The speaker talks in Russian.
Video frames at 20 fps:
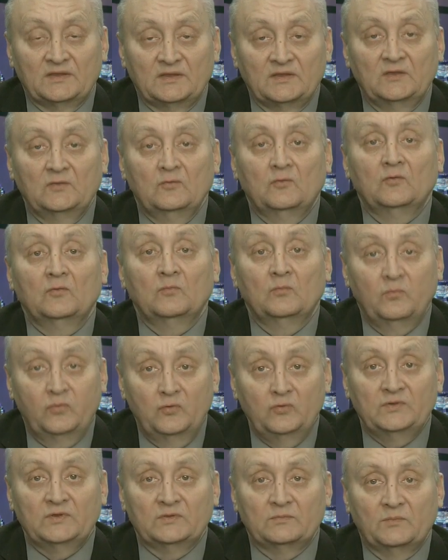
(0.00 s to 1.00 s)
и он
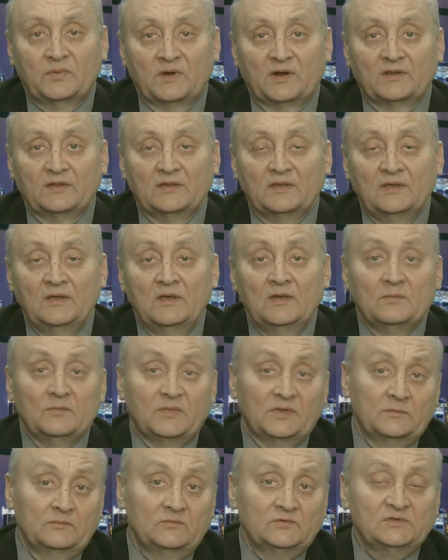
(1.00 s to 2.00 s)
будет брать,
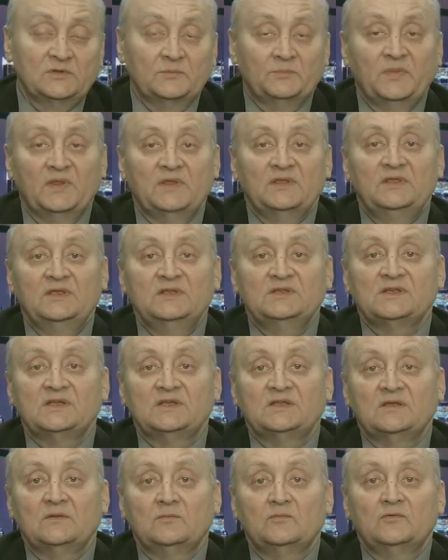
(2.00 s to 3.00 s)
потому что платить за
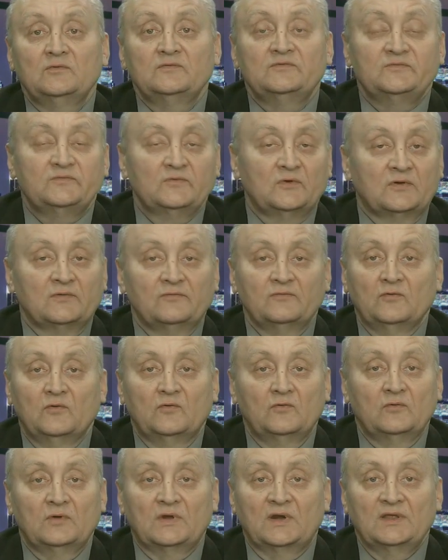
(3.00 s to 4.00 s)
это будет все равно
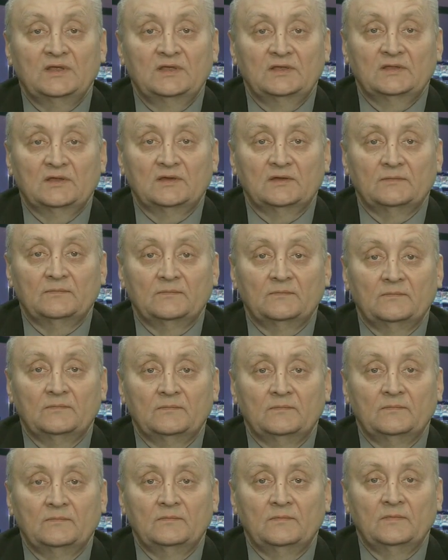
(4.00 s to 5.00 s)
Украина.
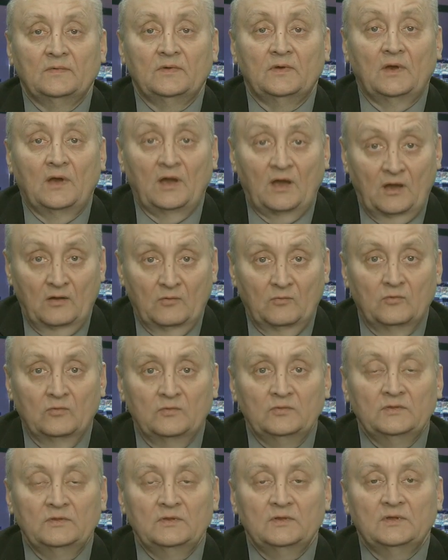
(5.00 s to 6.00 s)
А
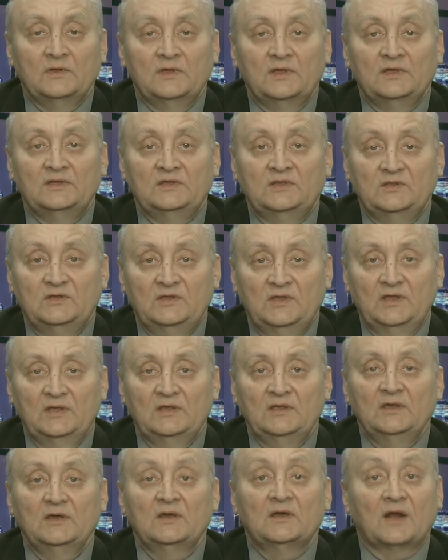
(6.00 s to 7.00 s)
он эти
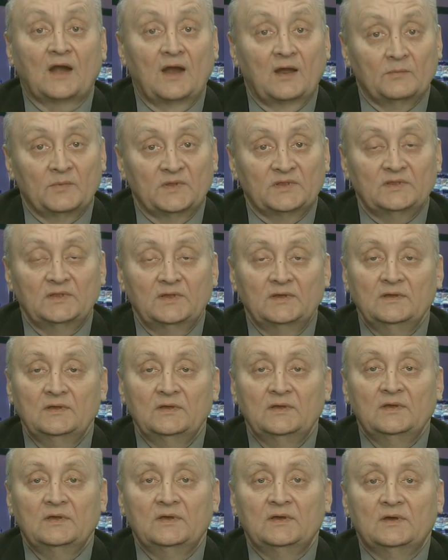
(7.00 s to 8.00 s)
деньги грамотно
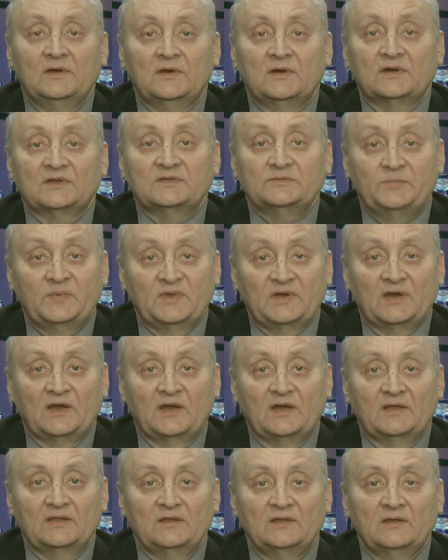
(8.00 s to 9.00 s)

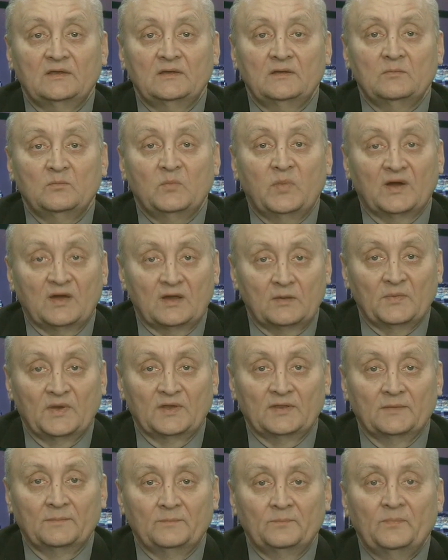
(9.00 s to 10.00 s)
распихает по
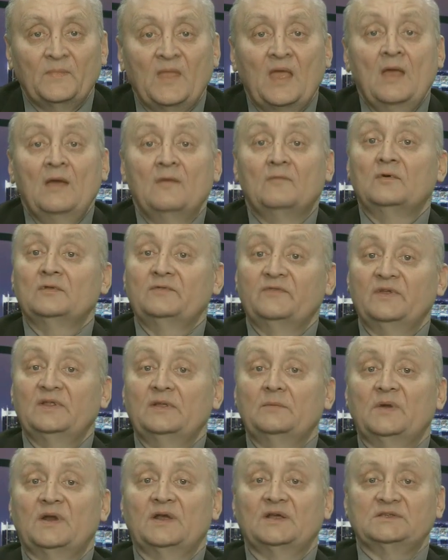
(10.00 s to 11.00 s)
карманам. Вот в
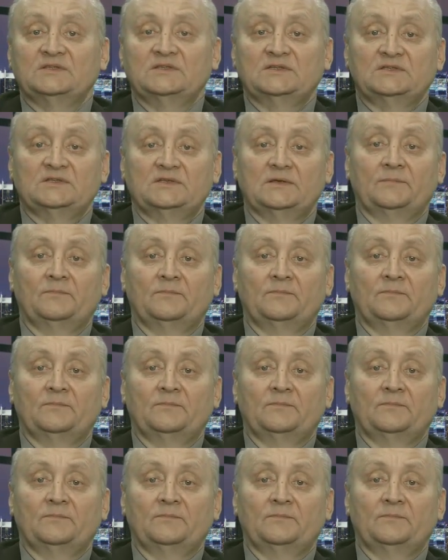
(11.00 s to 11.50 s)
этом разница.